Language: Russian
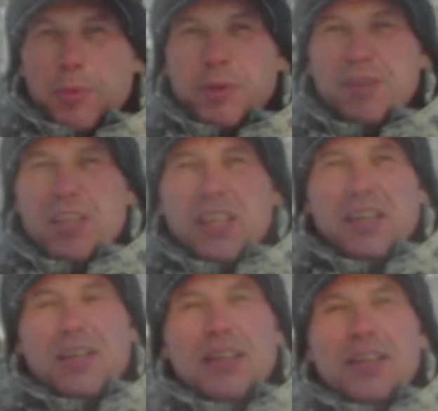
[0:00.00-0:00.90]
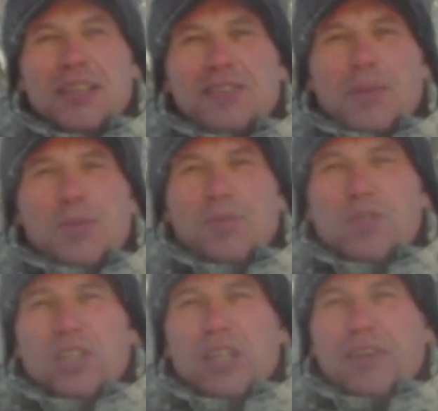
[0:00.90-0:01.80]
Привет! С вами снова
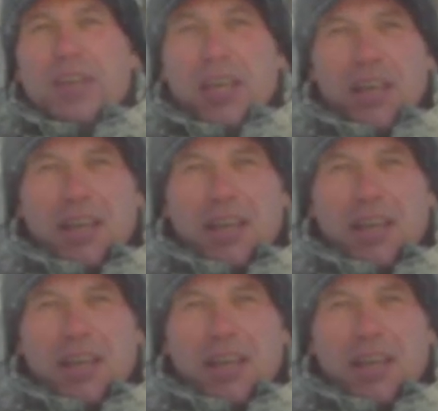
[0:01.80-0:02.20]
Чигравый.